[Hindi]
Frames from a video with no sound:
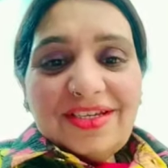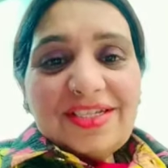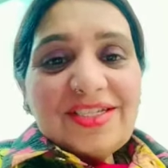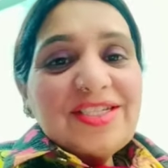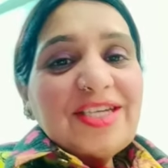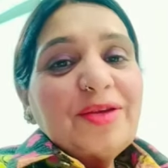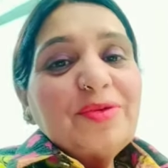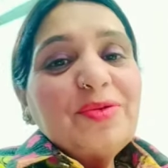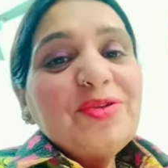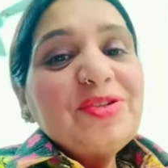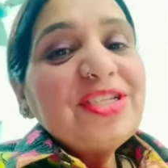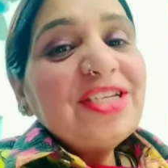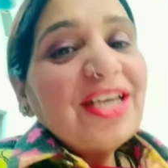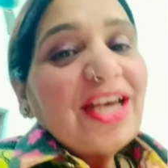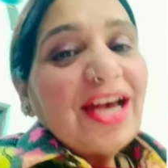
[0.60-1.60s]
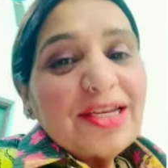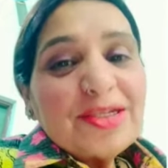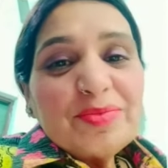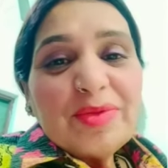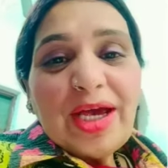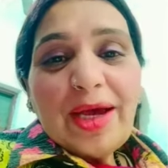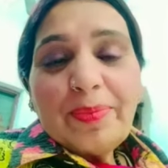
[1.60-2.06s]
जय गुरु जी
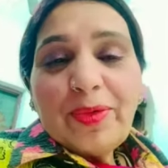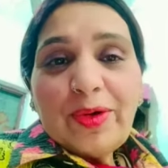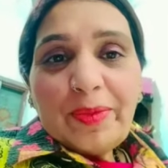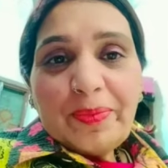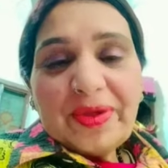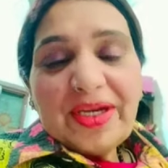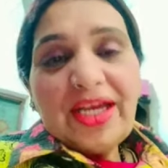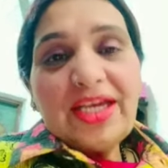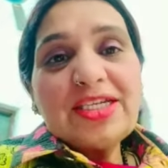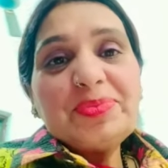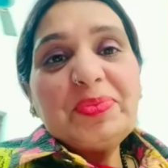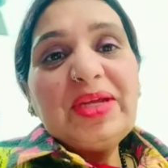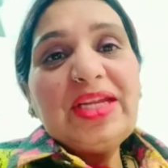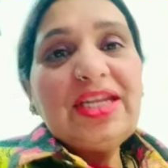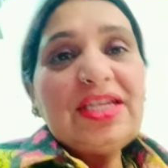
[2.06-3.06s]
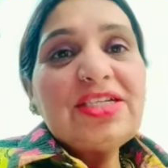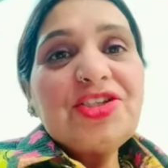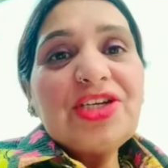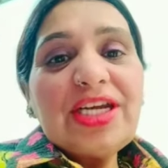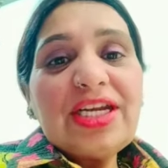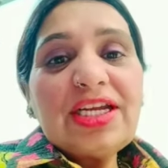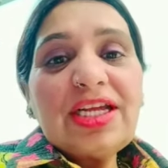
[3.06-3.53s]
आज मैं आपको अपना एक्सपीरियंस
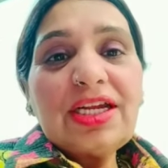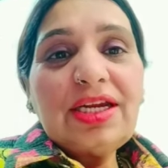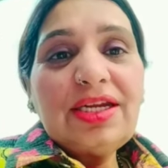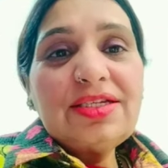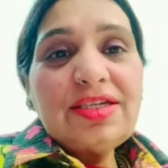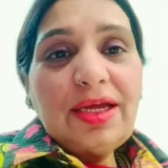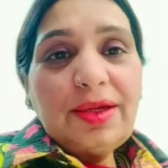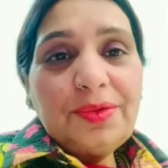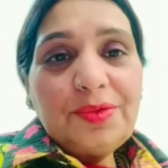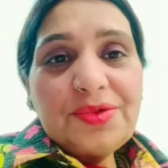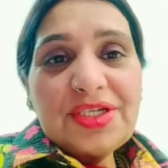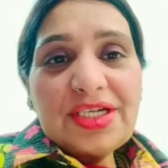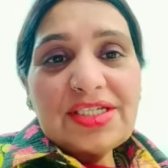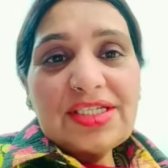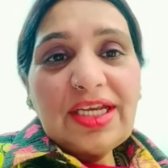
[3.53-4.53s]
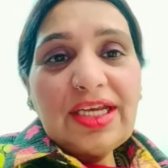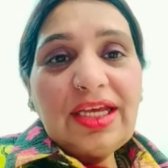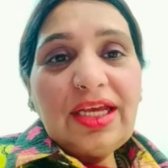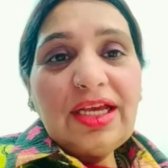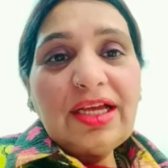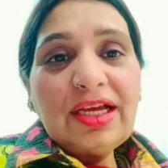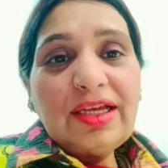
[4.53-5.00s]
शेयर करने जा रही हूँ जैसे
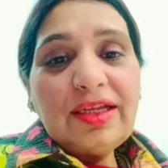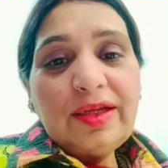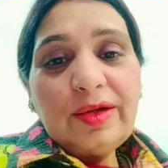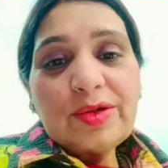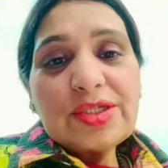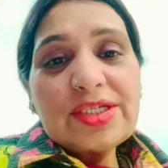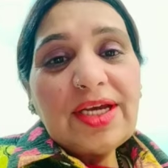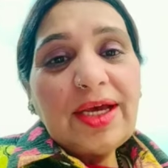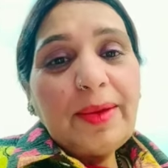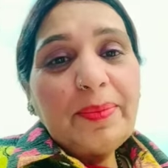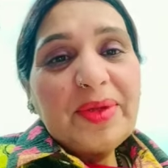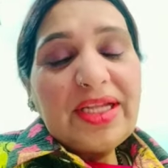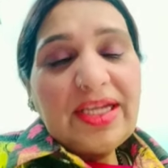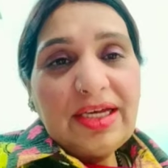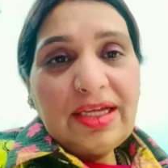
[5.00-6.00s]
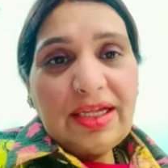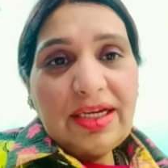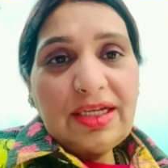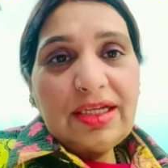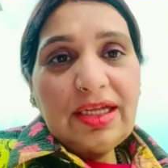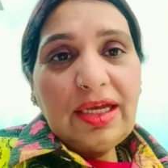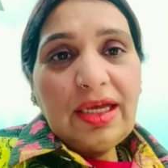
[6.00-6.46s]
कि कई दिनों से आप देख
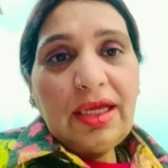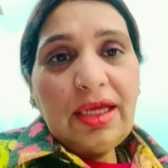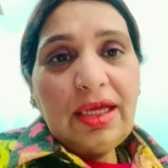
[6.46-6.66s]
रहे थे